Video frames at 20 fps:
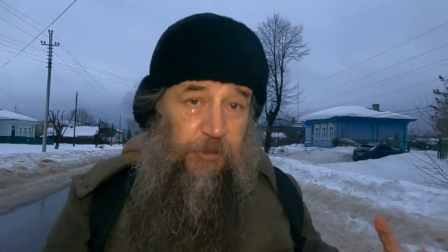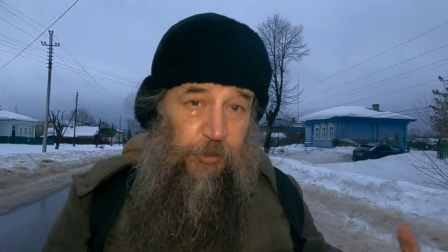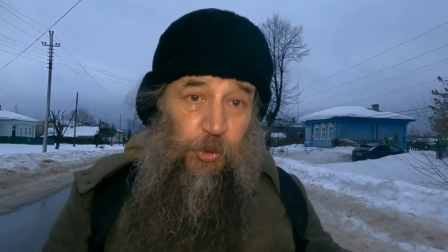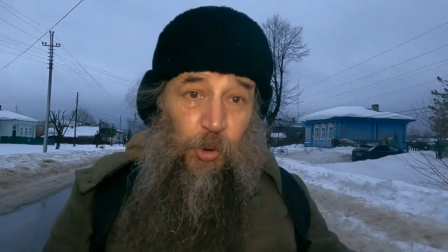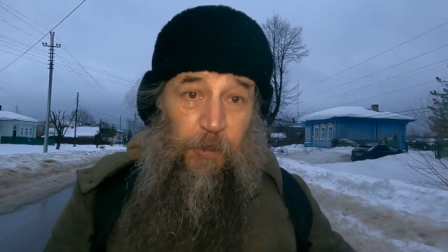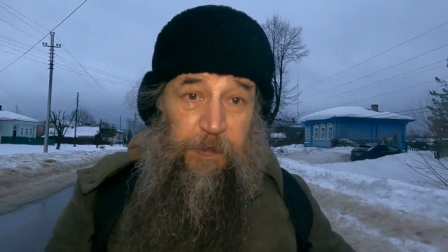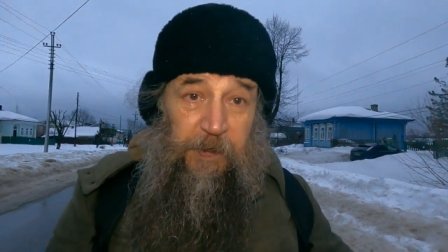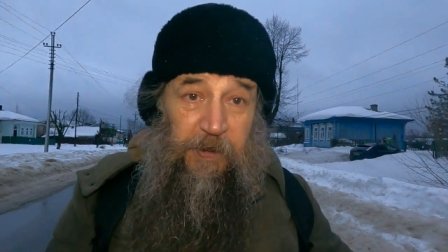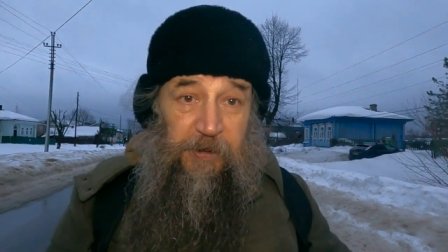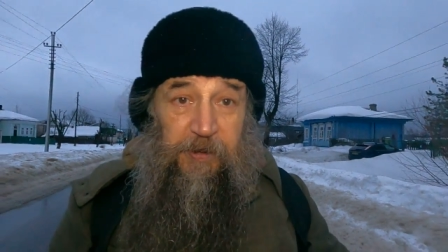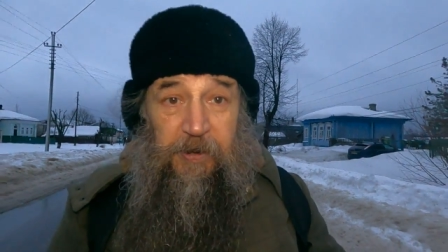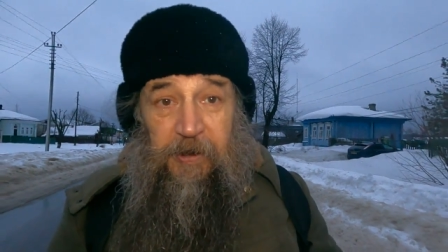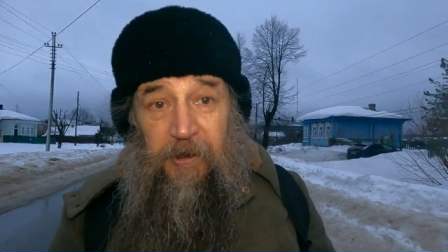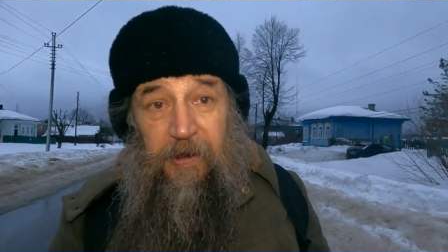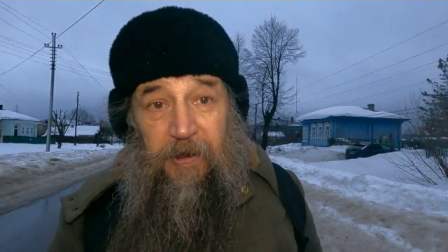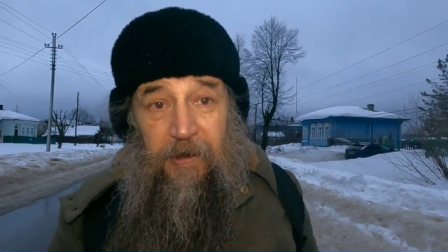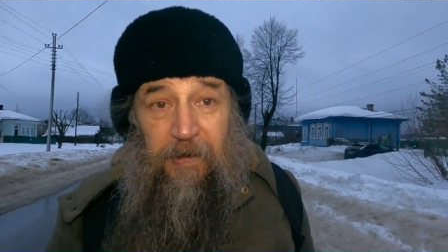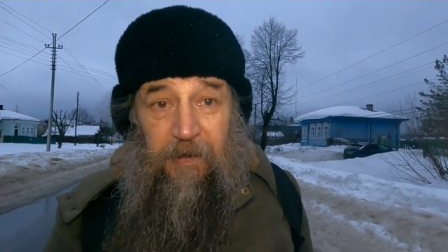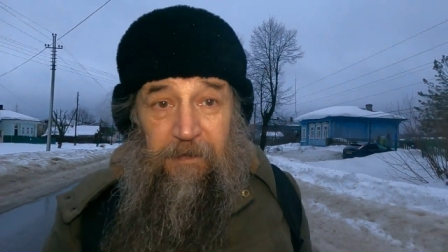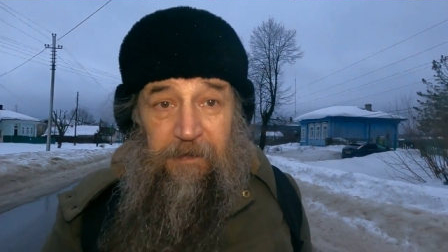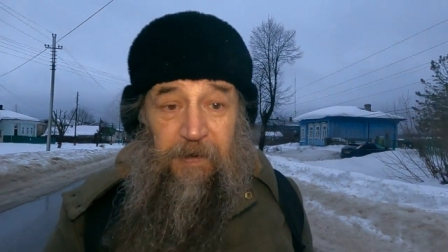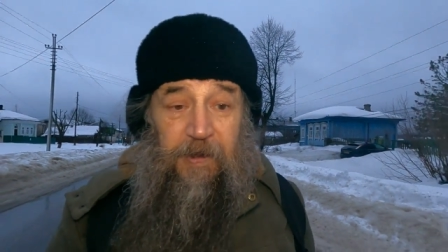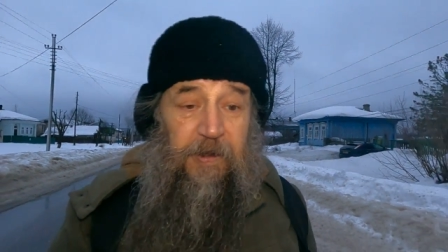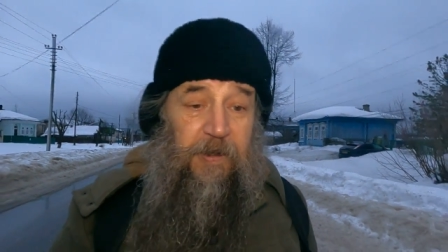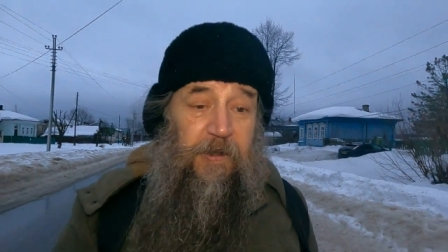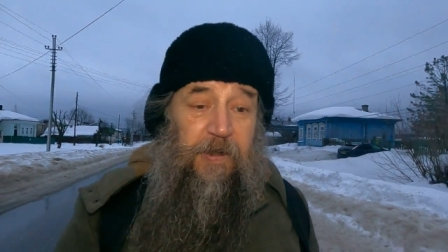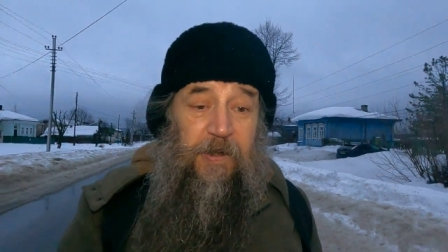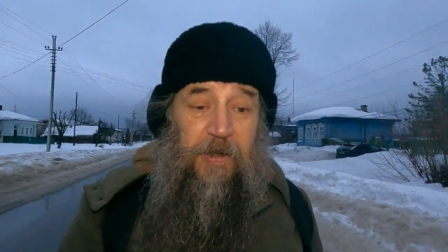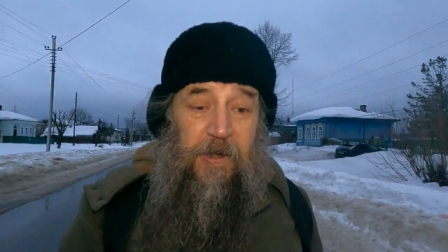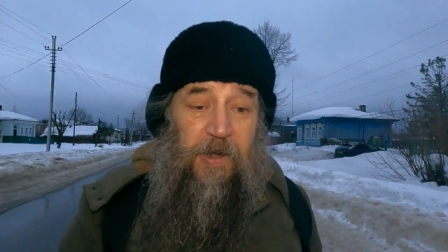допинг
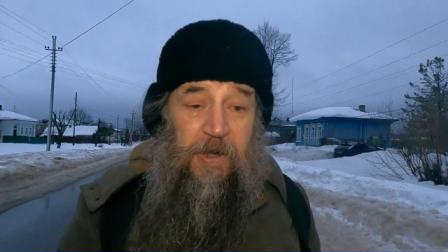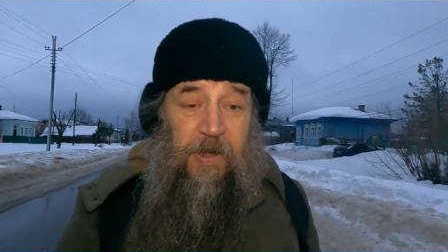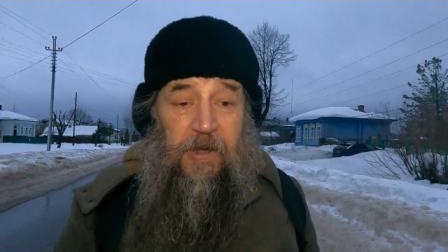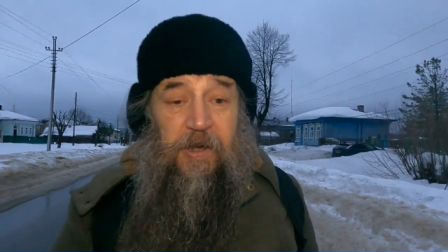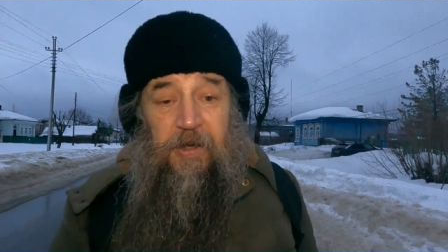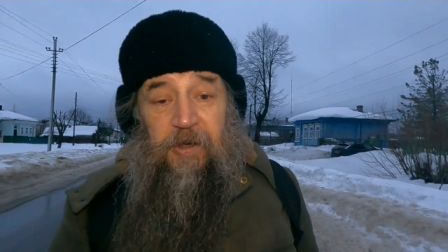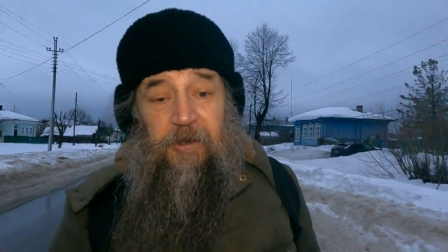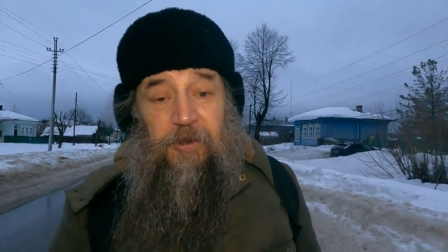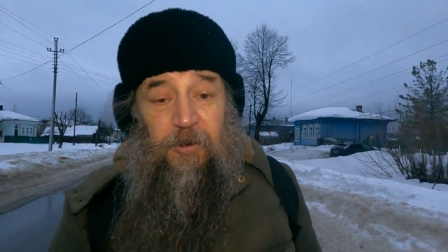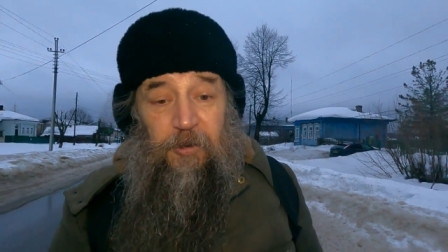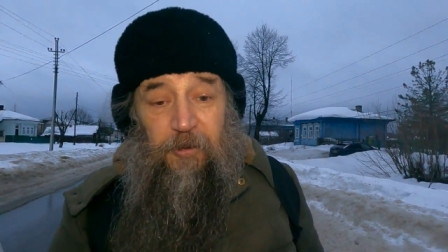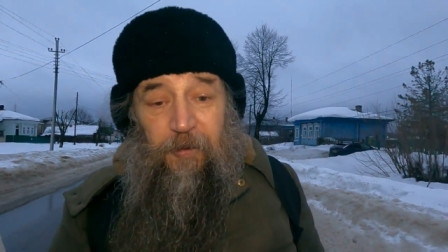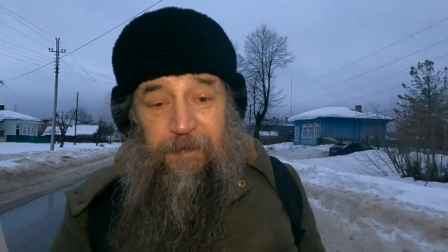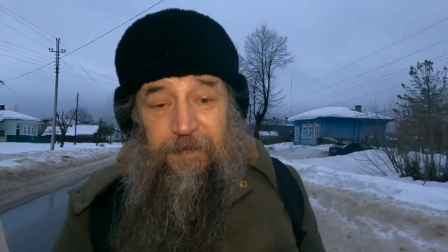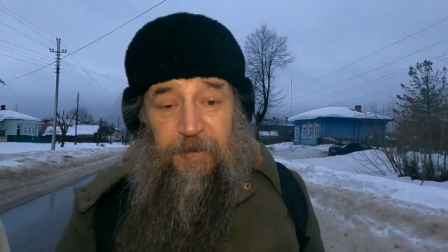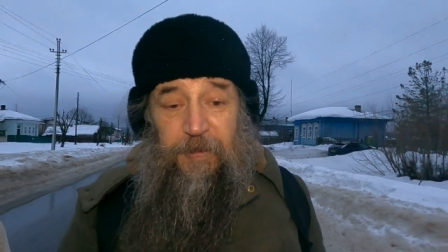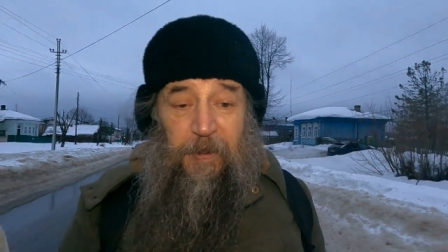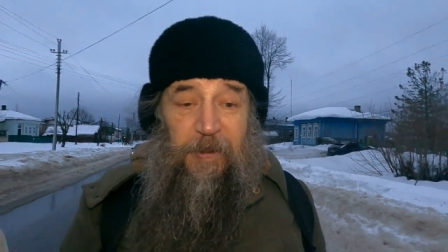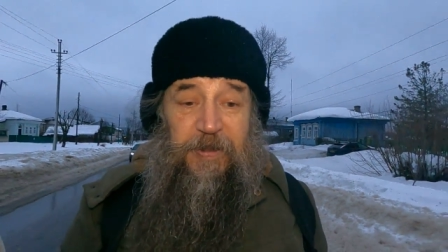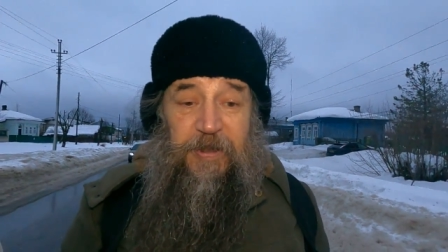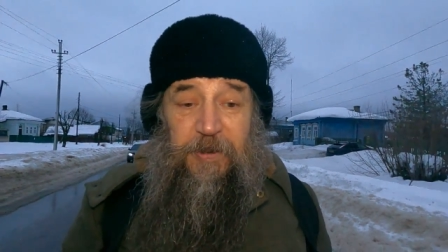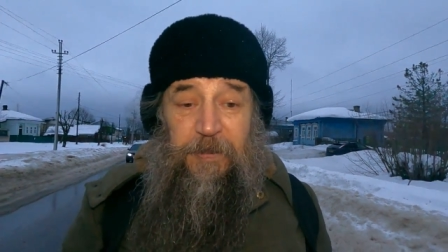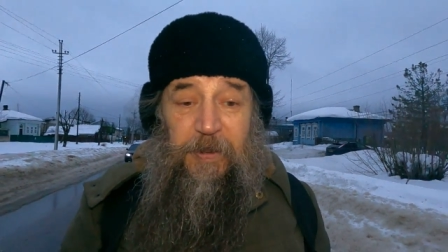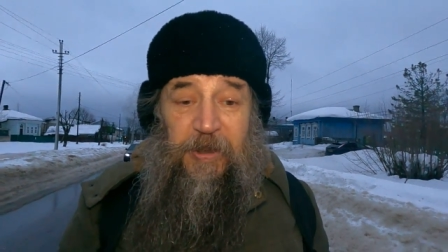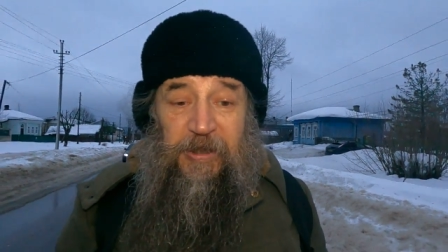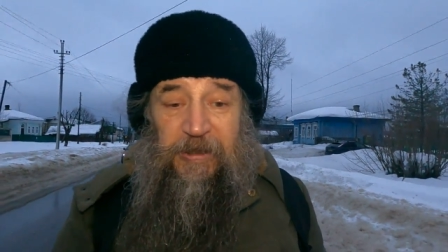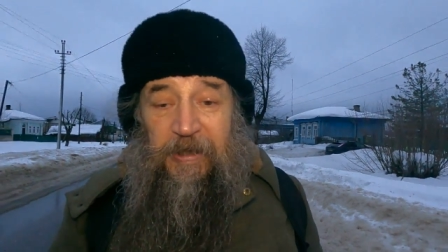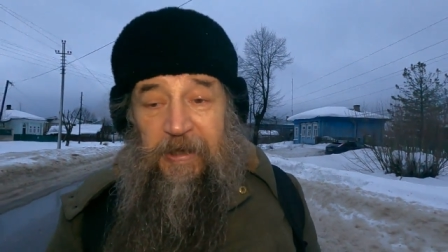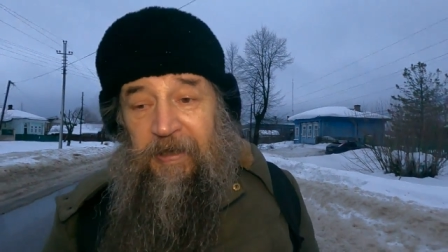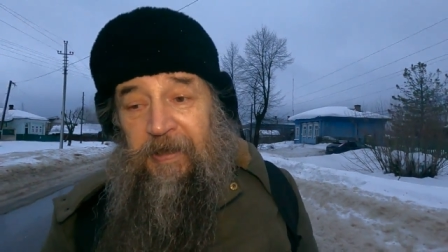в кровь
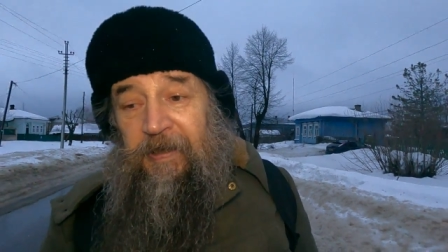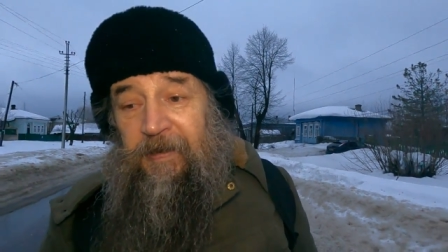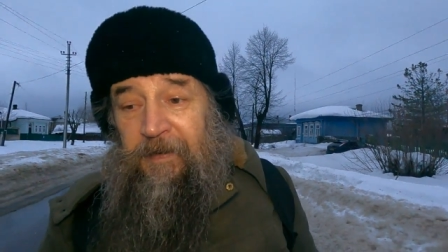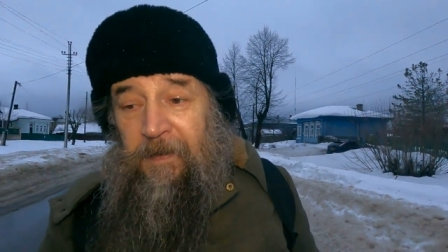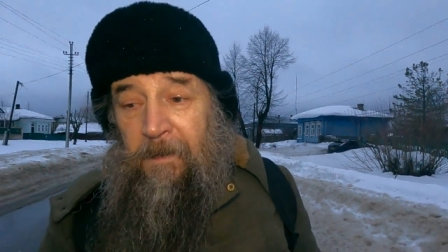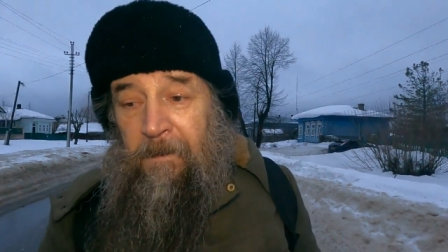спортсмена,